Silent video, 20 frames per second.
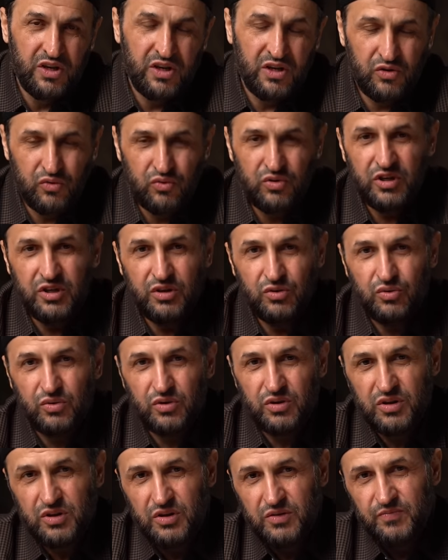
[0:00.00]
люди,
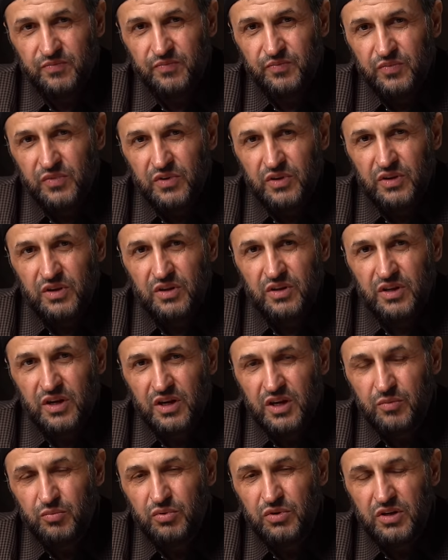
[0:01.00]
которые
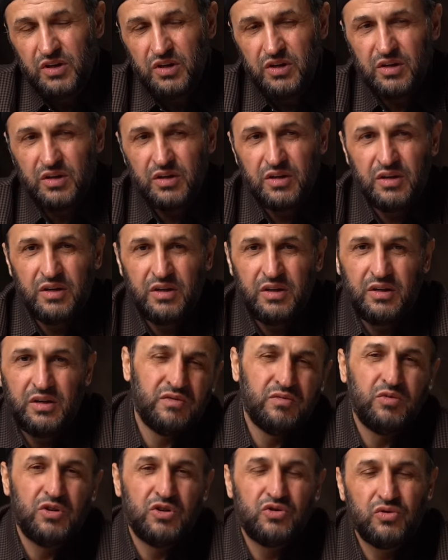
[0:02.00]
накопили
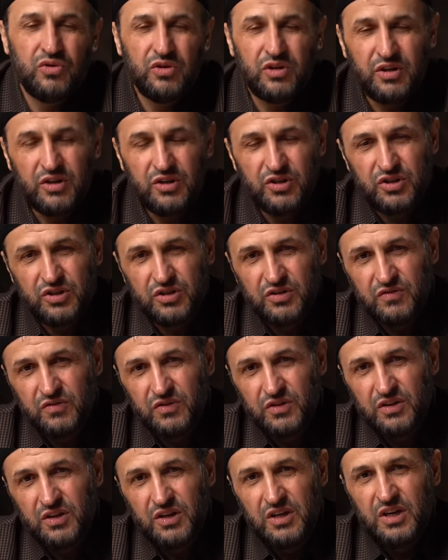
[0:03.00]
большое
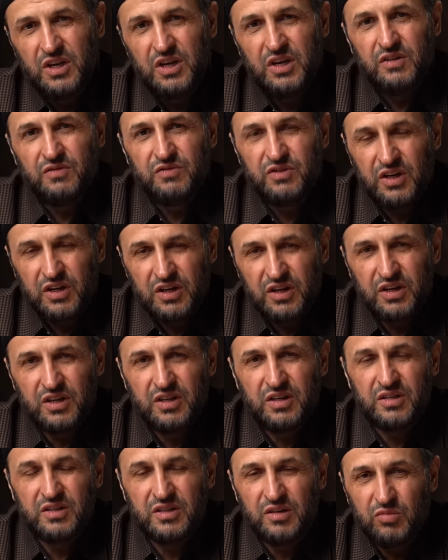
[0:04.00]
количество
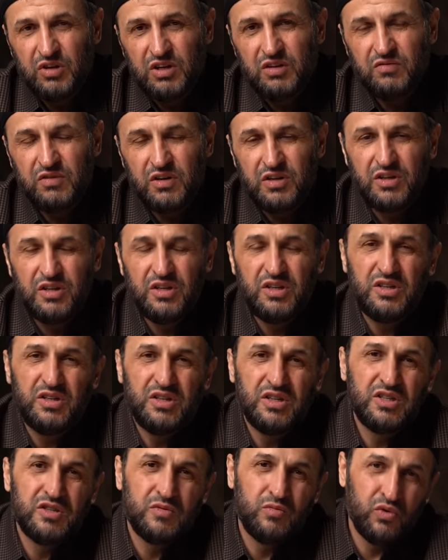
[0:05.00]
всяких заболеваний,
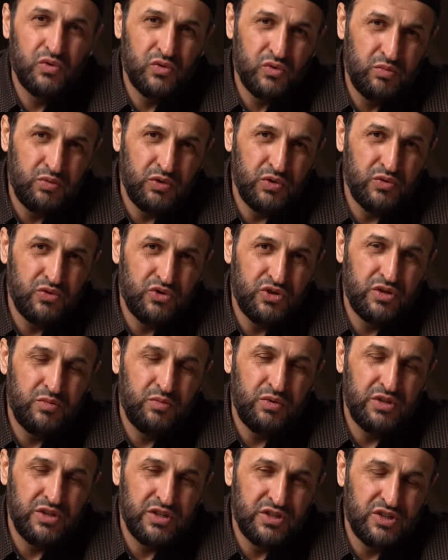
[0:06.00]
не смогут получить
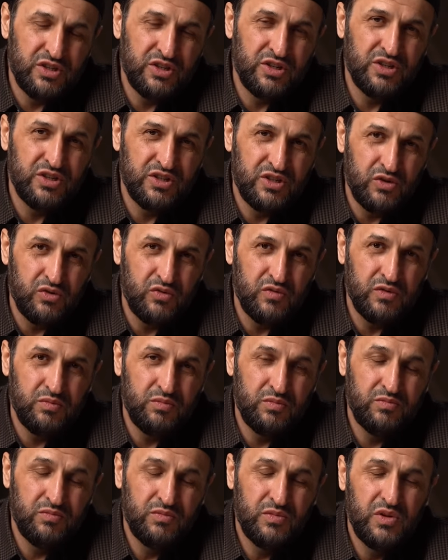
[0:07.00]
полноценное здоровье.
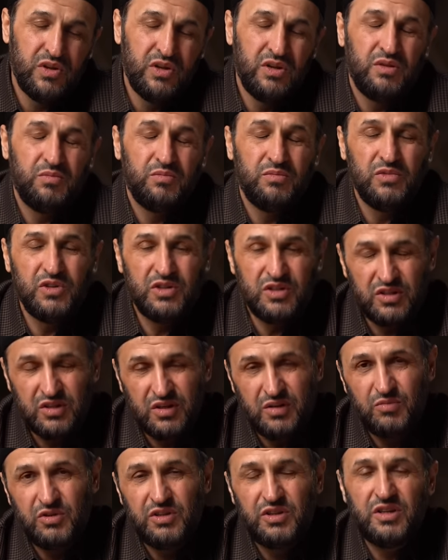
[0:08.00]
Месяц
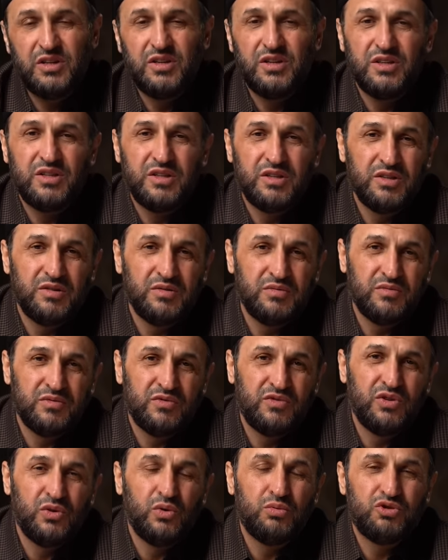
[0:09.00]
Рамадан – это
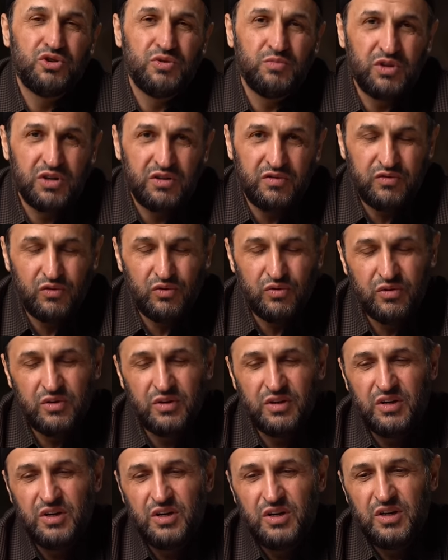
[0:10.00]
всеобщий марафон –
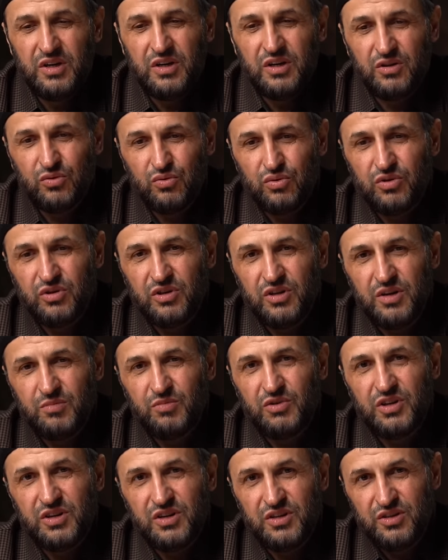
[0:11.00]
который
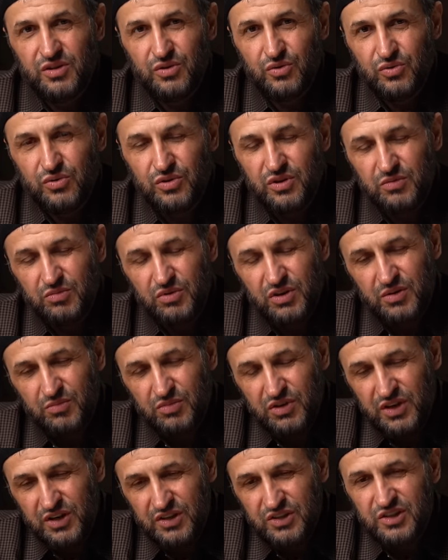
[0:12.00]
нам гарантирует и
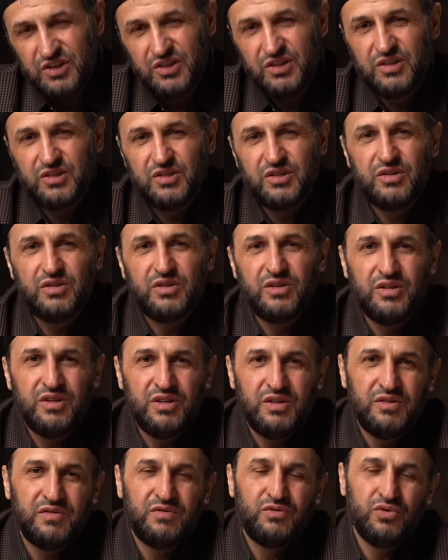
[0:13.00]
богобоязненность,
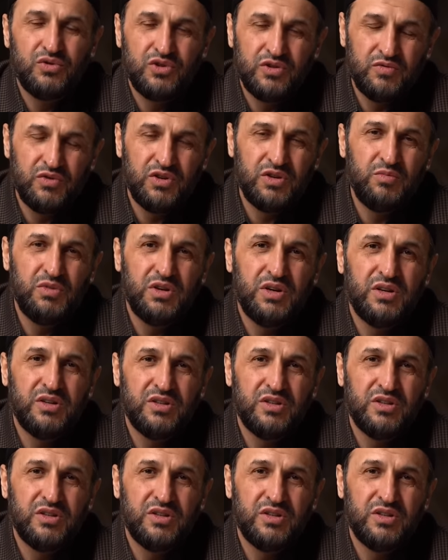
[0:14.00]
и в то же время